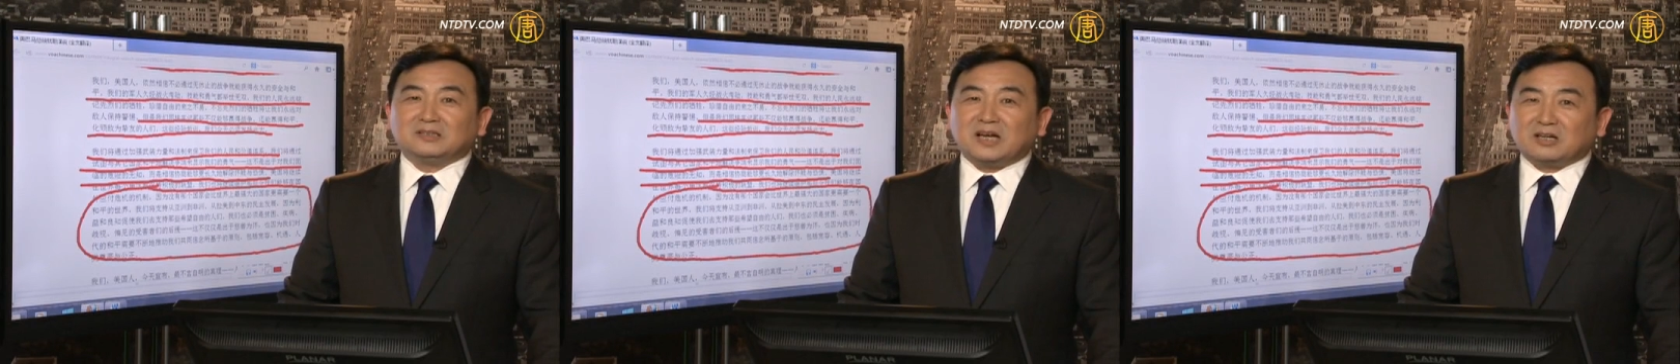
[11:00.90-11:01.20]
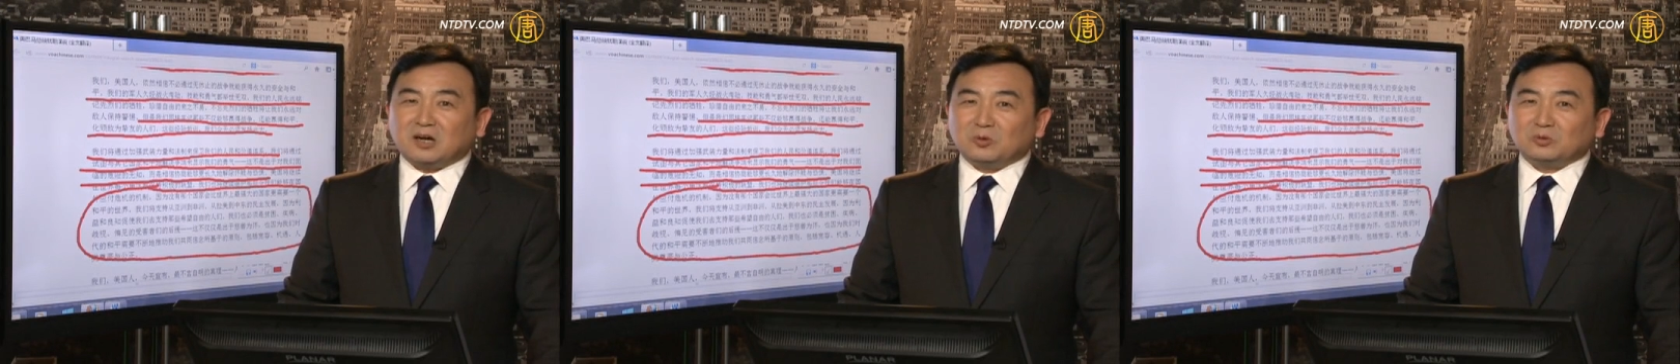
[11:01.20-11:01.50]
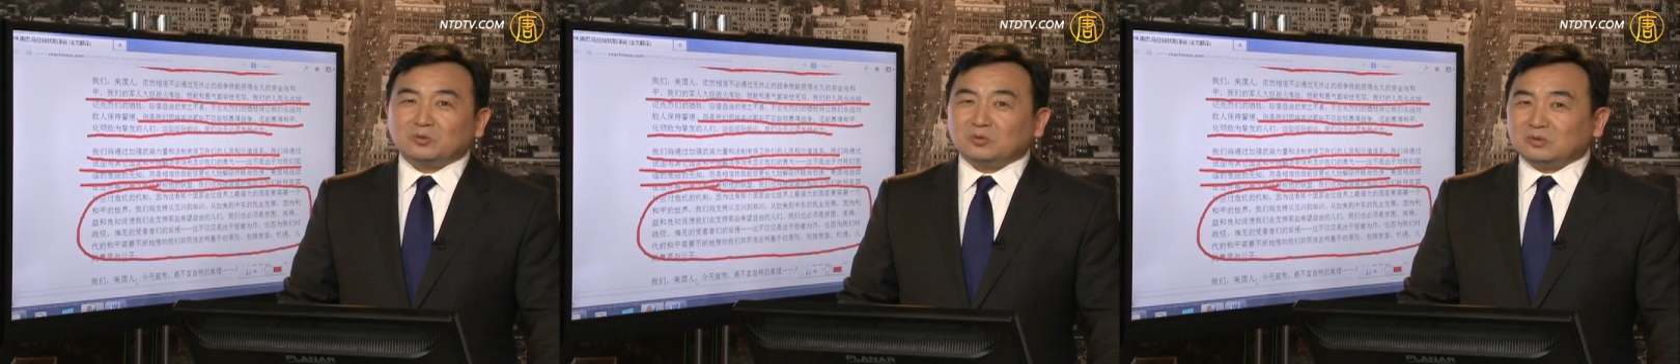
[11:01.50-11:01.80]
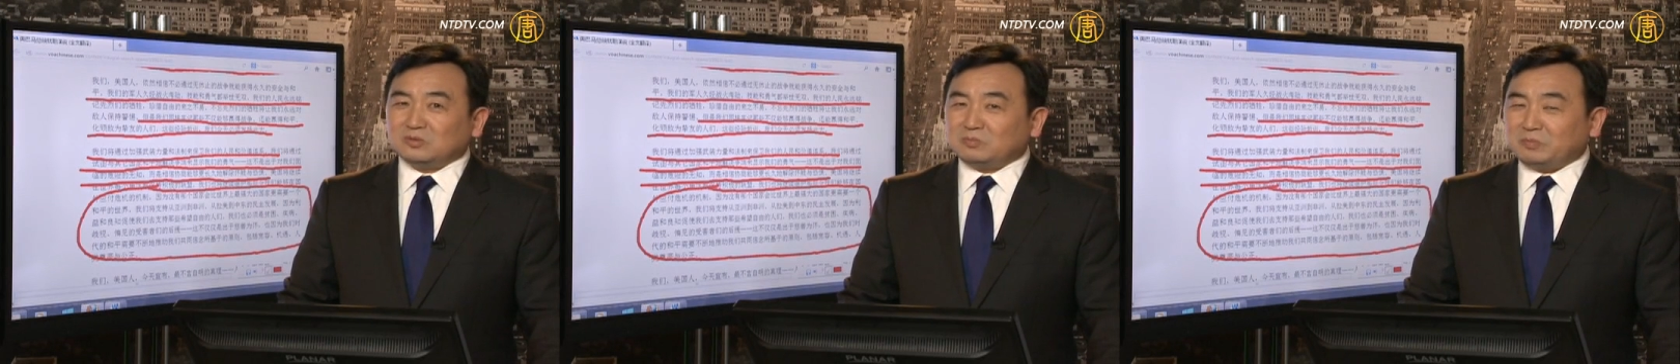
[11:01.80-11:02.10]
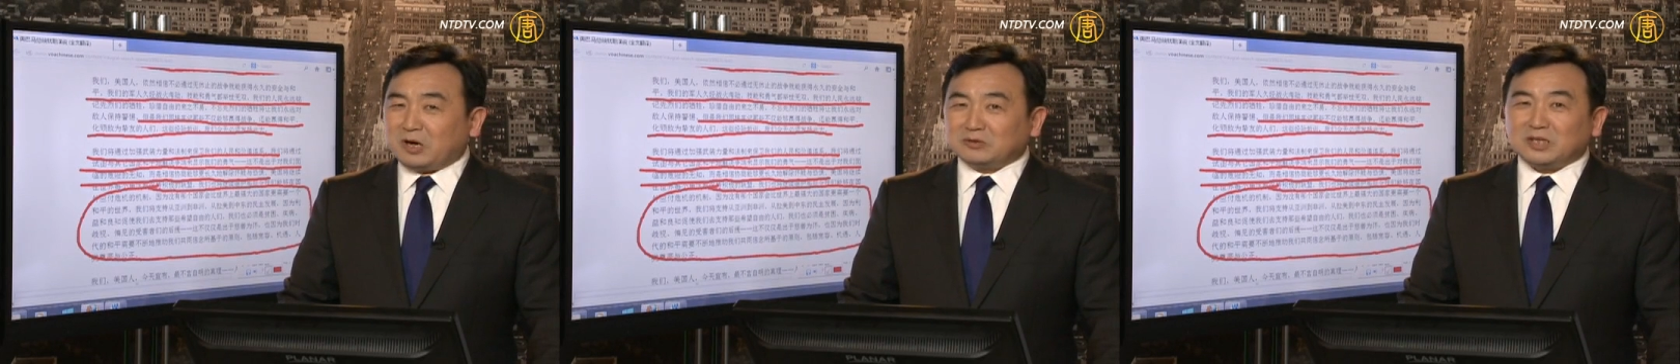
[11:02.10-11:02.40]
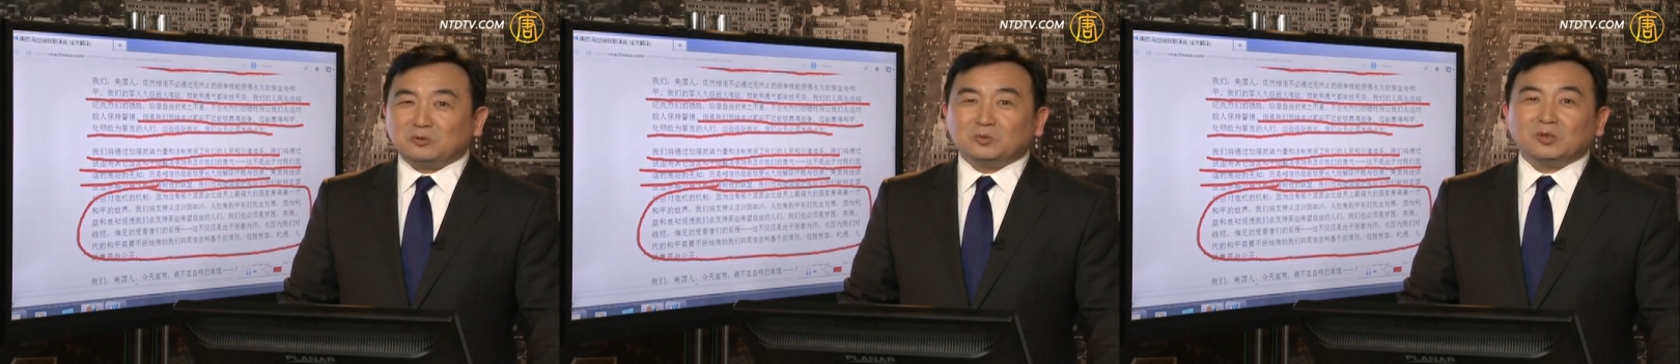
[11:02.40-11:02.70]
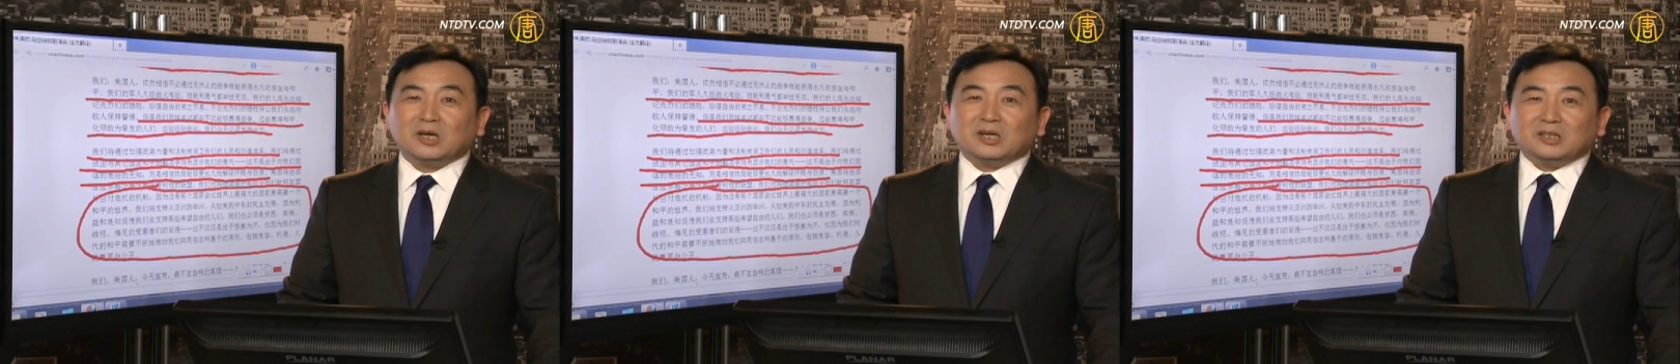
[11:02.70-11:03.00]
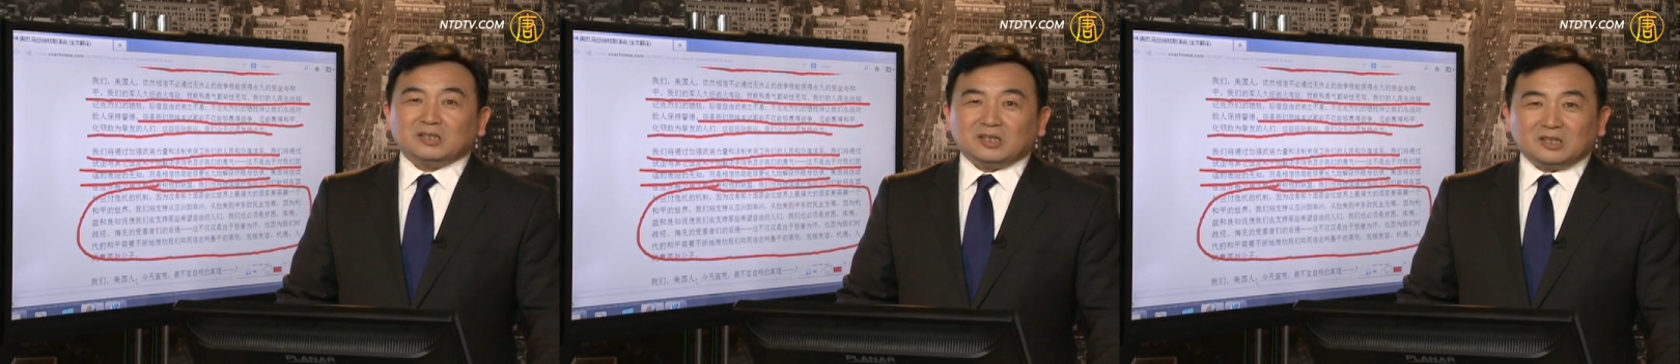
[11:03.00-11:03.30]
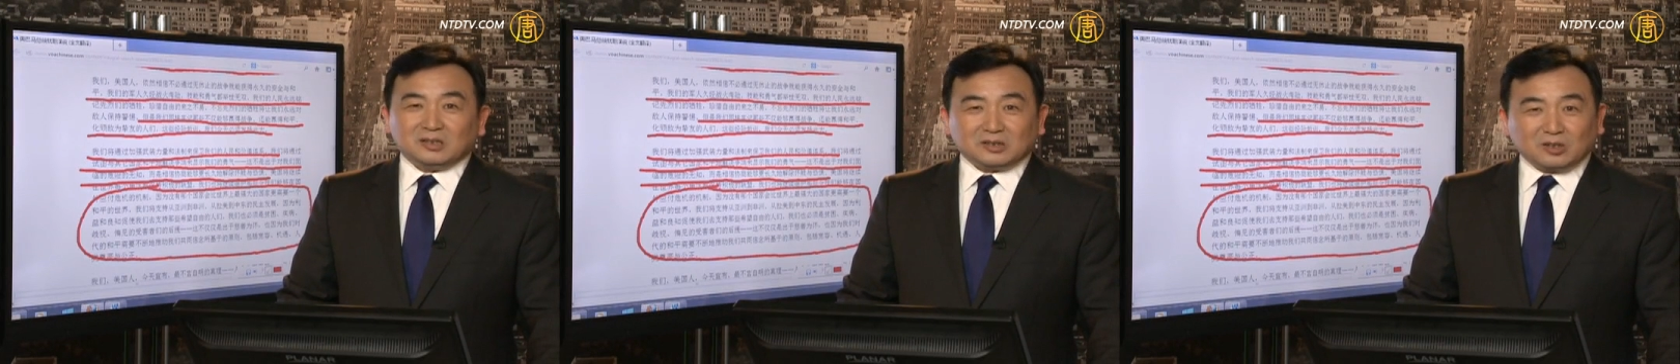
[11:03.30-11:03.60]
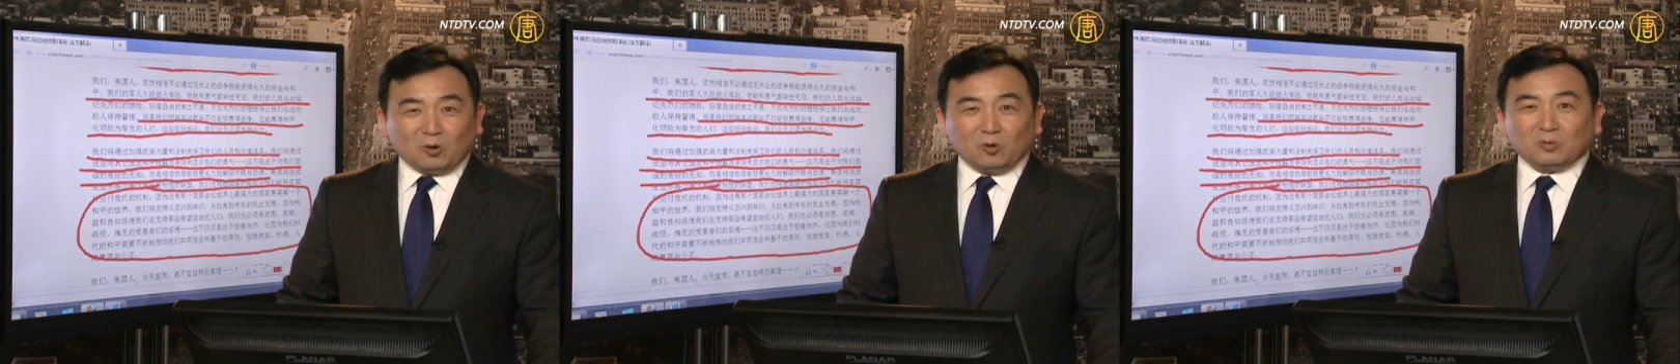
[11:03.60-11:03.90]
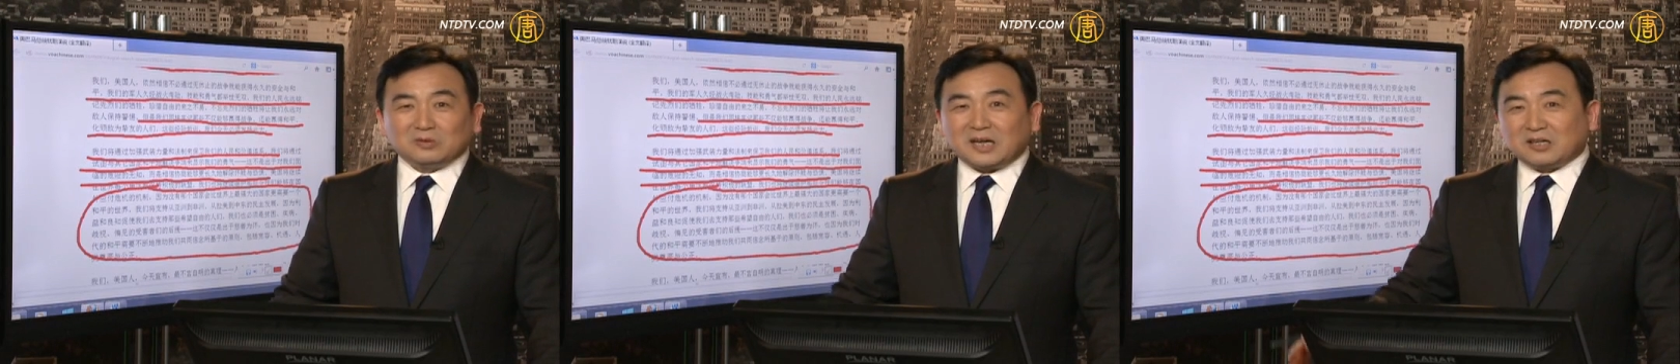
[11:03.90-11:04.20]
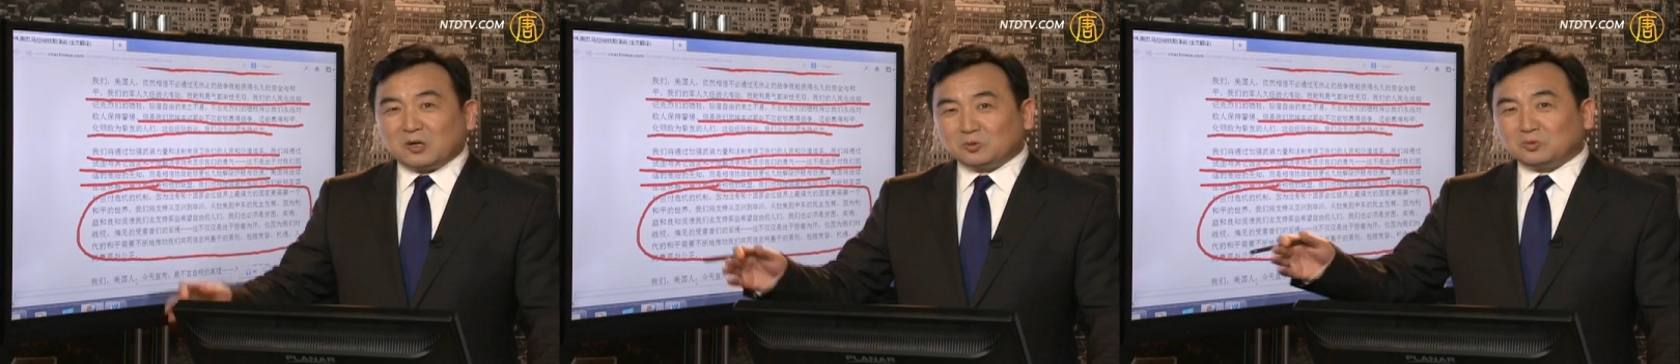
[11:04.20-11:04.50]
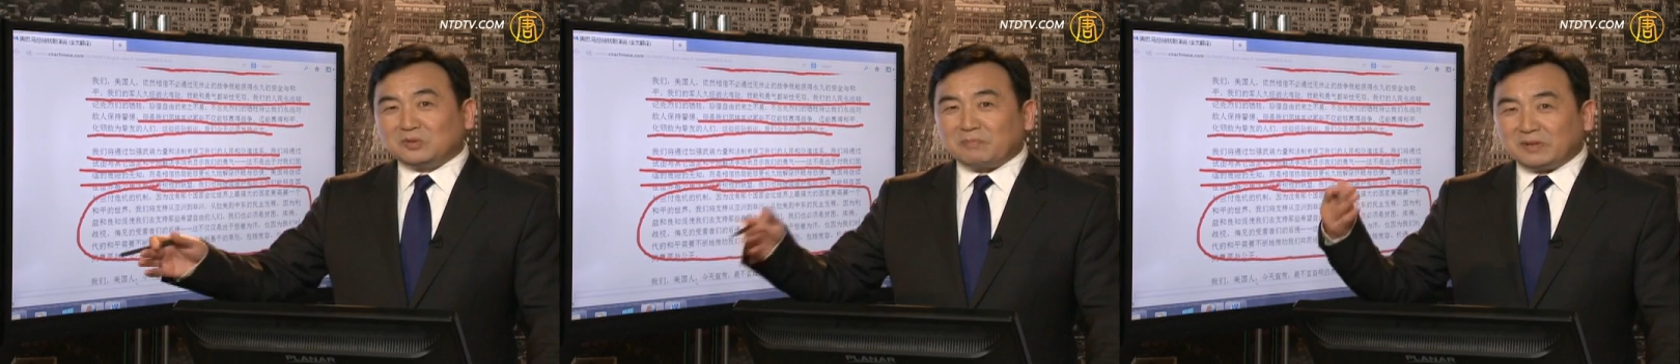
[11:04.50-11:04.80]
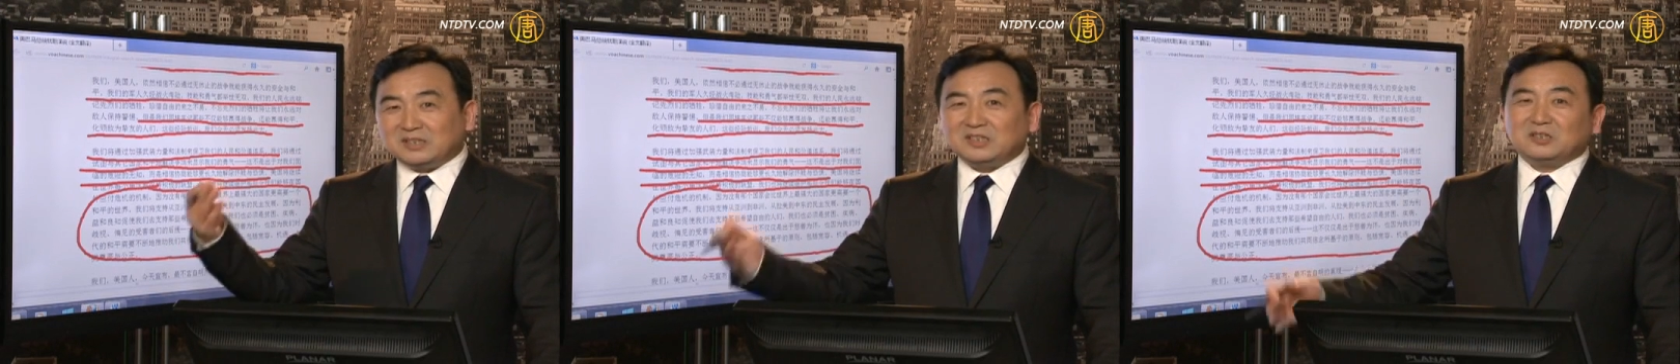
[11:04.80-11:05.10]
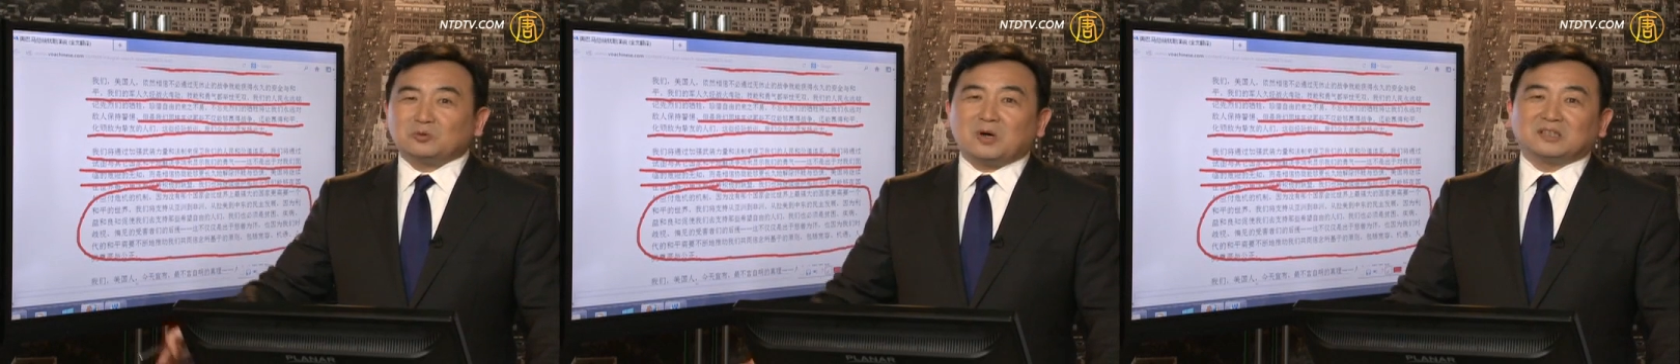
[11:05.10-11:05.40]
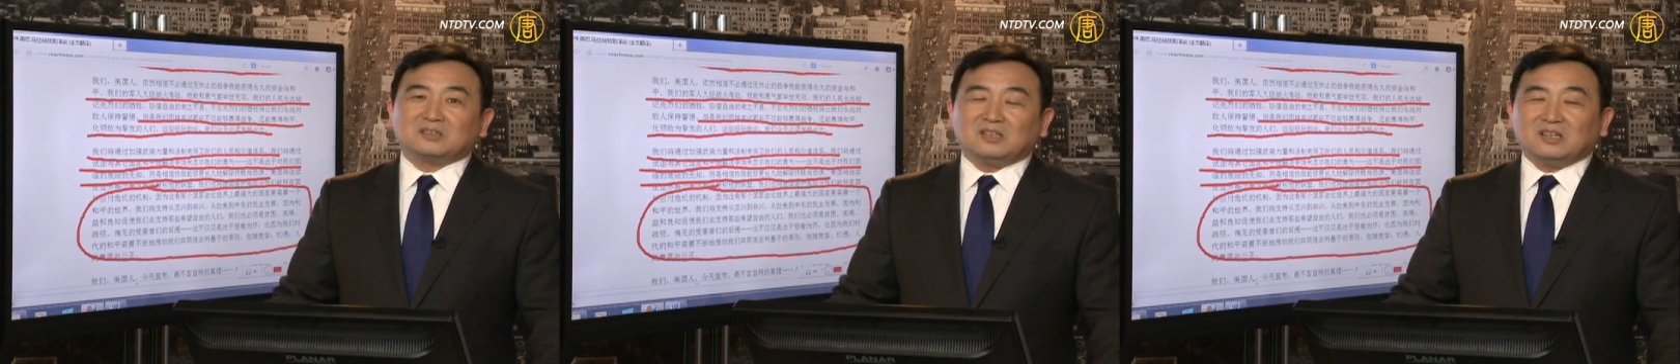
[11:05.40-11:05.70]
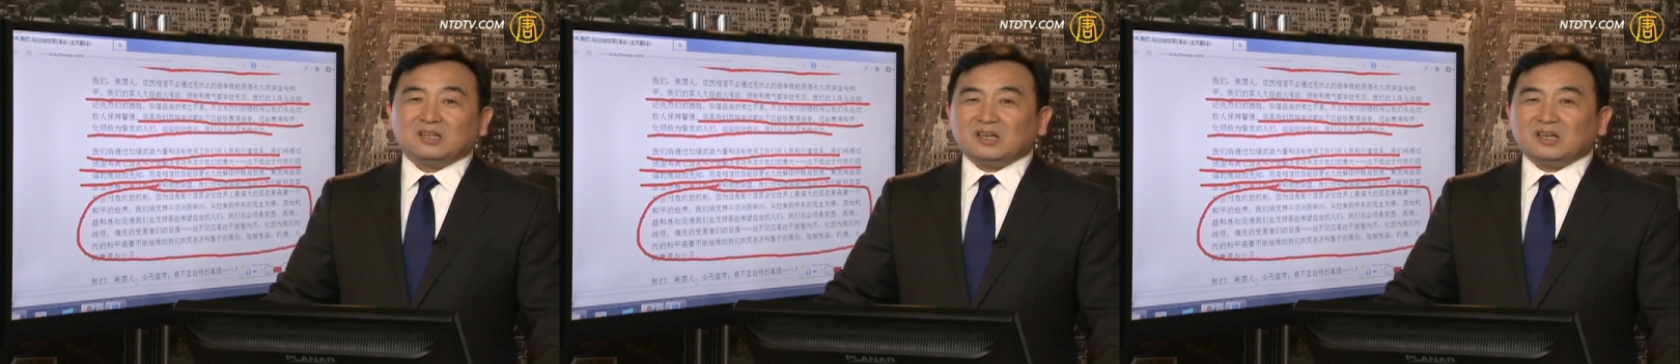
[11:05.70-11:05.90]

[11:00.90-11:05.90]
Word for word: 在高速表现出，呃，狗在高速上被汽车撞死了。